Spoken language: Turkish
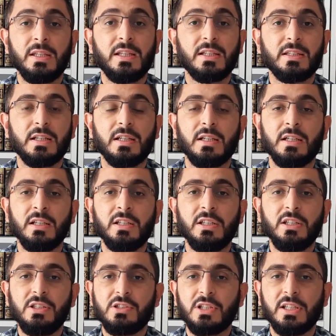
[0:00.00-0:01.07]
Ya da
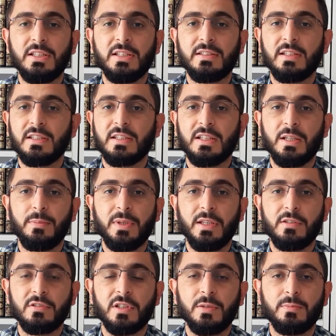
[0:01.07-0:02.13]
hiç cennete
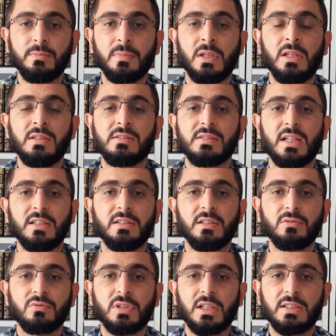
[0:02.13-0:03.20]
giremeyeceğim, senden
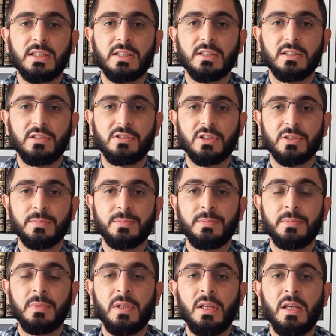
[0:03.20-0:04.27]
uzakta kalacağım.
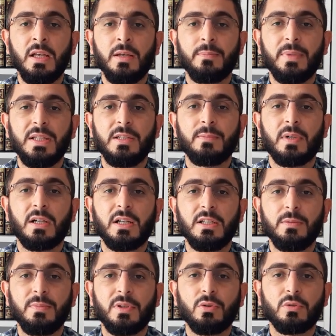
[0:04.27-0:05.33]
Benim
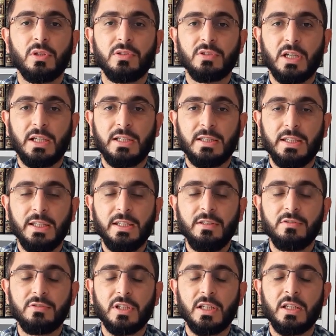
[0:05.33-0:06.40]
halim ne olacak
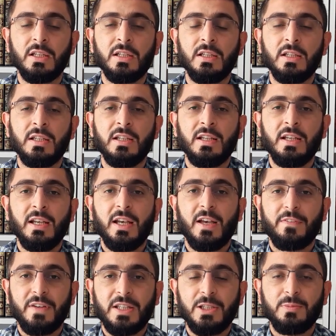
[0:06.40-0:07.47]
deyince
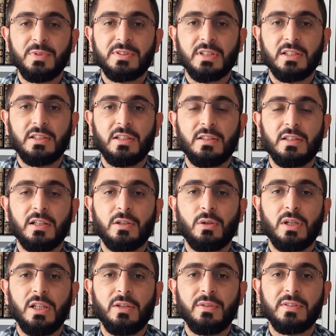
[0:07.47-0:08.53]
Efendimiz sallallahu
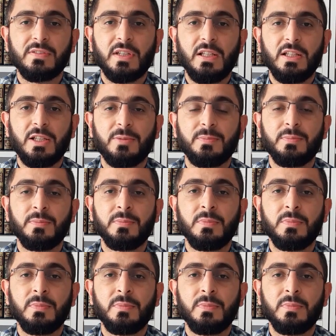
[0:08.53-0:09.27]
aleyhi ve sellem